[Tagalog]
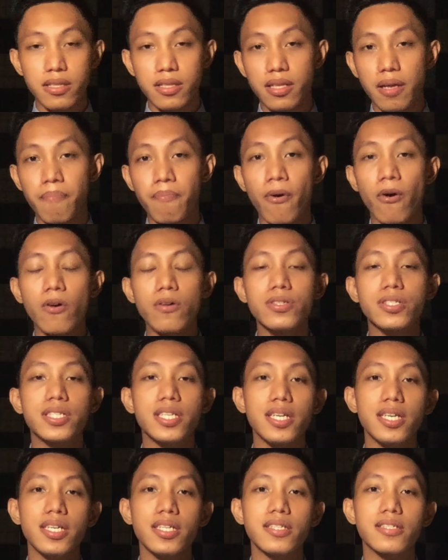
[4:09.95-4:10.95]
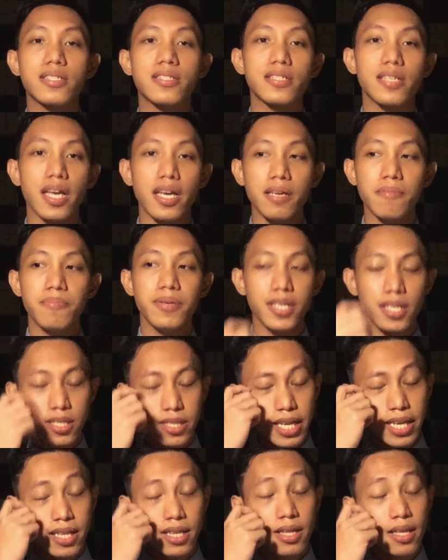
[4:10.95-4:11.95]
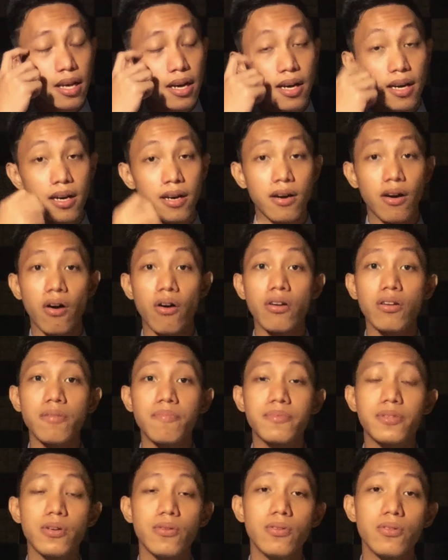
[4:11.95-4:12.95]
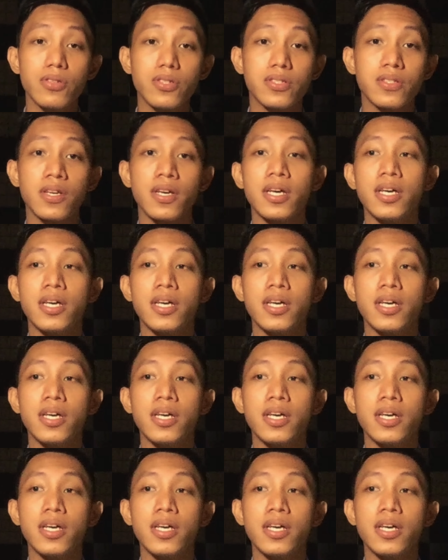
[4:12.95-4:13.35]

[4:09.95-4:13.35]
deposits, savings, and uh, all of those